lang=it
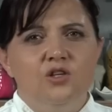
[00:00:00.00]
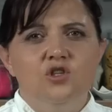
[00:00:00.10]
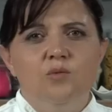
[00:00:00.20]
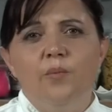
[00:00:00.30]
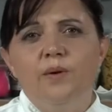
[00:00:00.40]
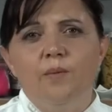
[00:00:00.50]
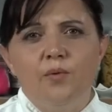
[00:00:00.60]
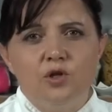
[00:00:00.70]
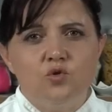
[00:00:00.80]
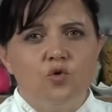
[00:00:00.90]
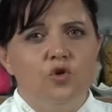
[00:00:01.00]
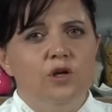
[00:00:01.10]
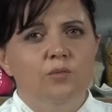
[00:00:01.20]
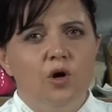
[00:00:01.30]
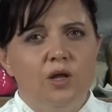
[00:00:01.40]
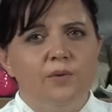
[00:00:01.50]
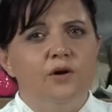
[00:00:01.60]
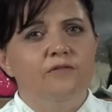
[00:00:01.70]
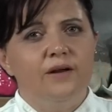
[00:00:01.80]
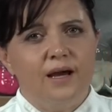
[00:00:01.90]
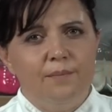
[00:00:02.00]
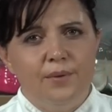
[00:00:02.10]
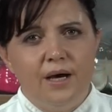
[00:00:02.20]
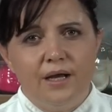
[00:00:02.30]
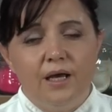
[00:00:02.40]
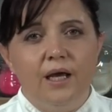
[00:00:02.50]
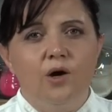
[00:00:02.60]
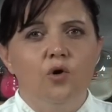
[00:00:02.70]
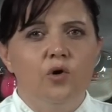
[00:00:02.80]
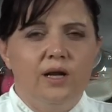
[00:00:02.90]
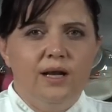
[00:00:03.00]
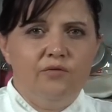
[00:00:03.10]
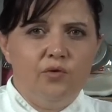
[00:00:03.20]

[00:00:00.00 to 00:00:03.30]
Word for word: Aggiungiamo prima un po' di succo di limone per non far cambiare colore alla